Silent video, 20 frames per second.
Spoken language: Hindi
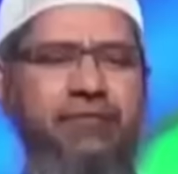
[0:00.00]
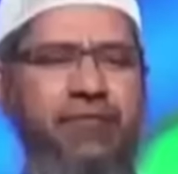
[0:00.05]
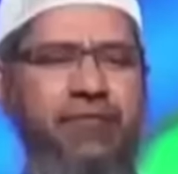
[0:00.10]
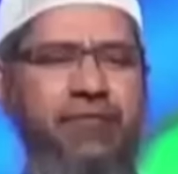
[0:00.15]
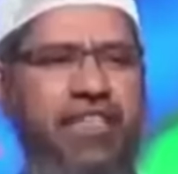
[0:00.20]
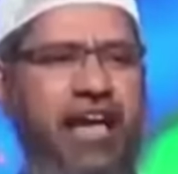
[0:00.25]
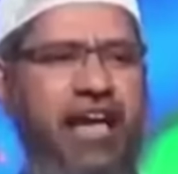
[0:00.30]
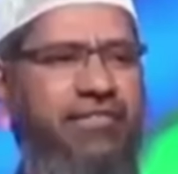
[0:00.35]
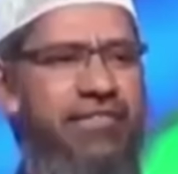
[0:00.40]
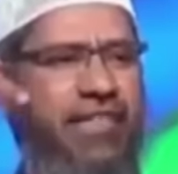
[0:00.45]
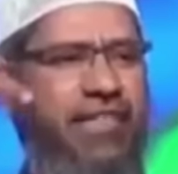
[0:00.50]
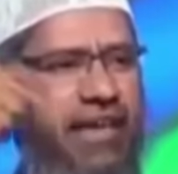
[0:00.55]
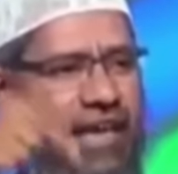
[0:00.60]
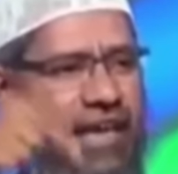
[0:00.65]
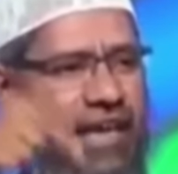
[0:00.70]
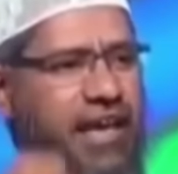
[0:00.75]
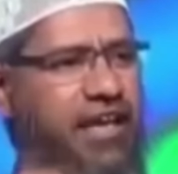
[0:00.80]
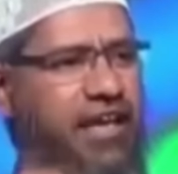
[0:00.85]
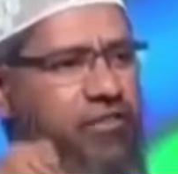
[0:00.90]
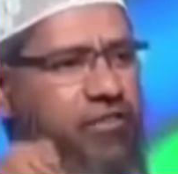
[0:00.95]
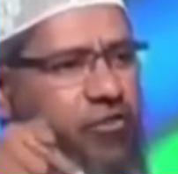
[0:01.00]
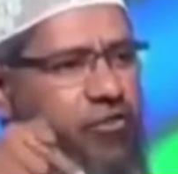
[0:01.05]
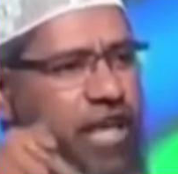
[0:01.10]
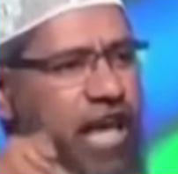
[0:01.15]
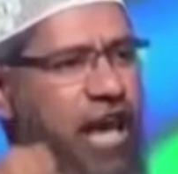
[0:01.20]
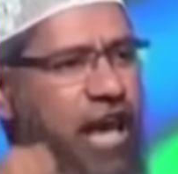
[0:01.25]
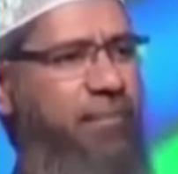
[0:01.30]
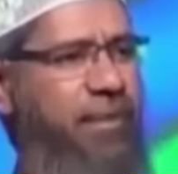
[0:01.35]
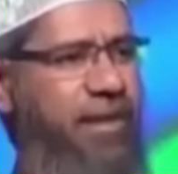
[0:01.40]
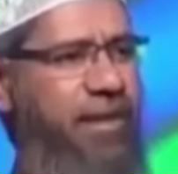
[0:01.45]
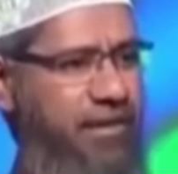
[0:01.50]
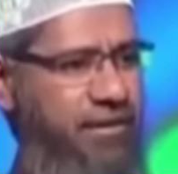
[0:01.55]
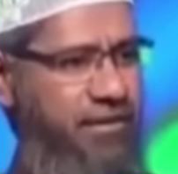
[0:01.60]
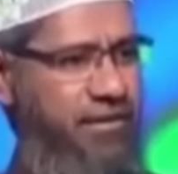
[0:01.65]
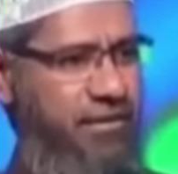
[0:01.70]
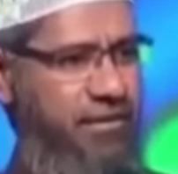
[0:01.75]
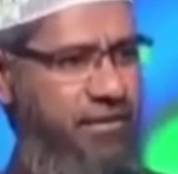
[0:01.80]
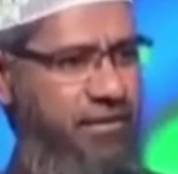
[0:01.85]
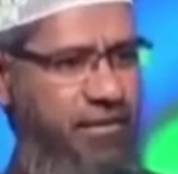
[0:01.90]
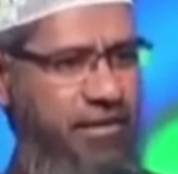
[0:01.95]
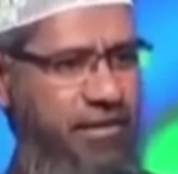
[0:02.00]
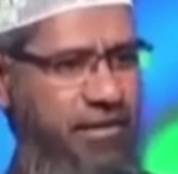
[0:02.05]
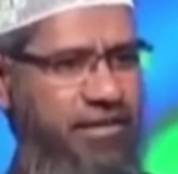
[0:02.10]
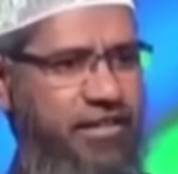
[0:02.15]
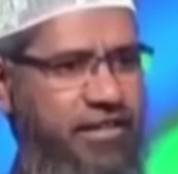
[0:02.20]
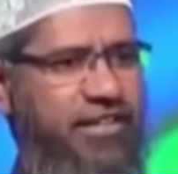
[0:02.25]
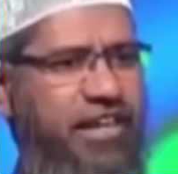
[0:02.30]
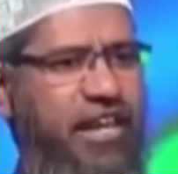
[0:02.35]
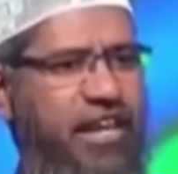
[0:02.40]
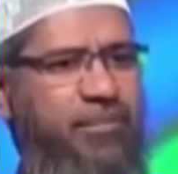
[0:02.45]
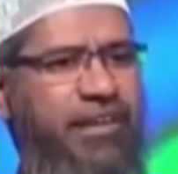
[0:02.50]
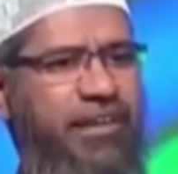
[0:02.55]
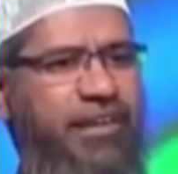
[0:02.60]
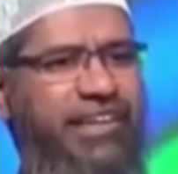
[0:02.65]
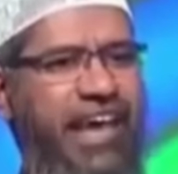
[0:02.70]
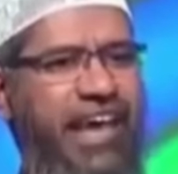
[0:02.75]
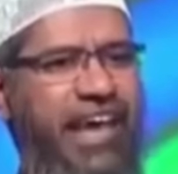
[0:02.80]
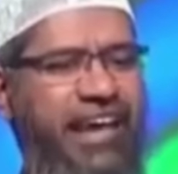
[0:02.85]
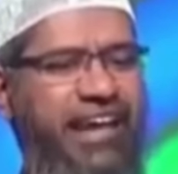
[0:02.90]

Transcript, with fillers: दंगे फसाद देखेंगे दुनिया में जितने भी